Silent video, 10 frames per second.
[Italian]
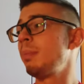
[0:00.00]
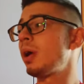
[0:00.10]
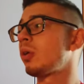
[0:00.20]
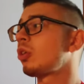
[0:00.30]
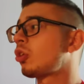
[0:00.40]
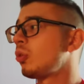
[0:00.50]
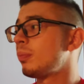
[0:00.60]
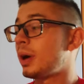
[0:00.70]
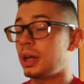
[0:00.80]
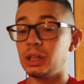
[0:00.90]
Però
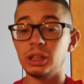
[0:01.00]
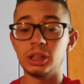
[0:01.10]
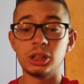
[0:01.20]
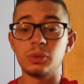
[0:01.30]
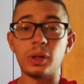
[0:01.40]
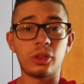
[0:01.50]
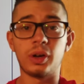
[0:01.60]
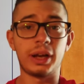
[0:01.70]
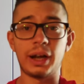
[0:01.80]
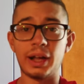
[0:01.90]
insomma, eh, questo
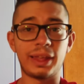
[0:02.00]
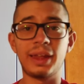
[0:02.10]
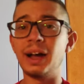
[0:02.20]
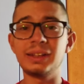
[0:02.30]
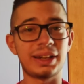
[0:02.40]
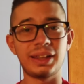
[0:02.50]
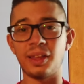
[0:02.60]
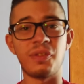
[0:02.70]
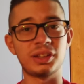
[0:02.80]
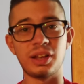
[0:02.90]
è ragazzi, altra
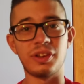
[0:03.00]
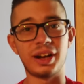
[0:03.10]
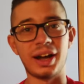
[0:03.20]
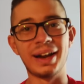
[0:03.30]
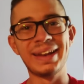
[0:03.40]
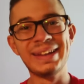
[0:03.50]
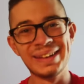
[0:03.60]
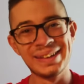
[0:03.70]
disfatta Ferrari.